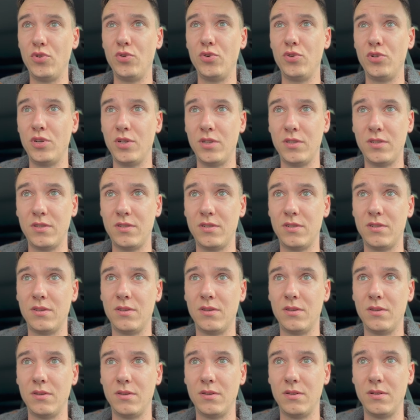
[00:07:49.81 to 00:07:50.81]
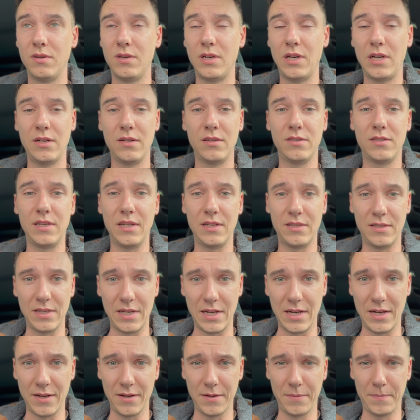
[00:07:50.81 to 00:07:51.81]
euch ins jetzt
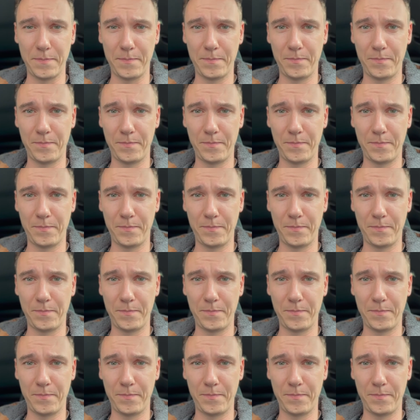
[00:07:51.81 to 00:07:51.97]
sagen.